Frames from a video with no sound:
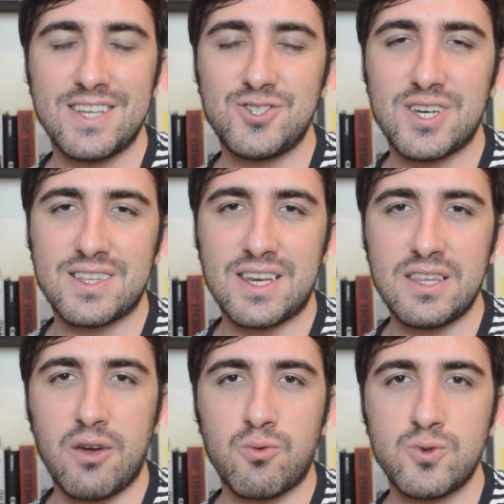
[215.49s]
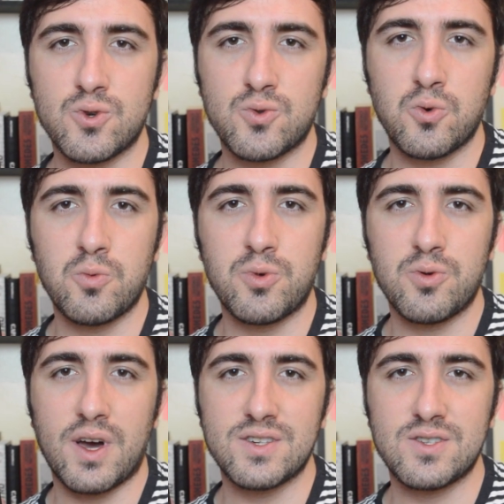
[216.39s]
Dia 31 de
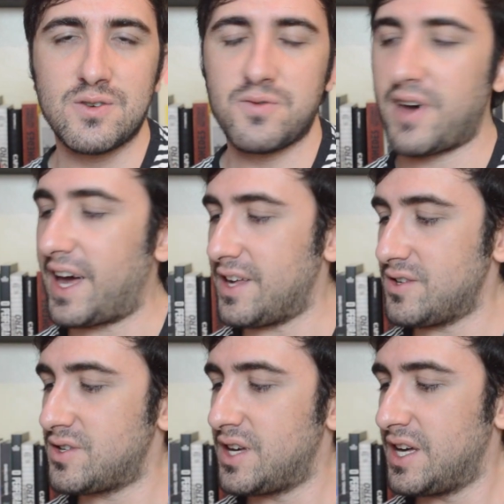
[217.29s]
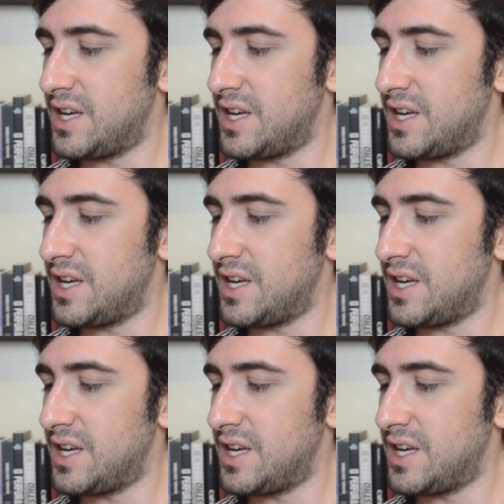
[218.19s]
outubro a gente faz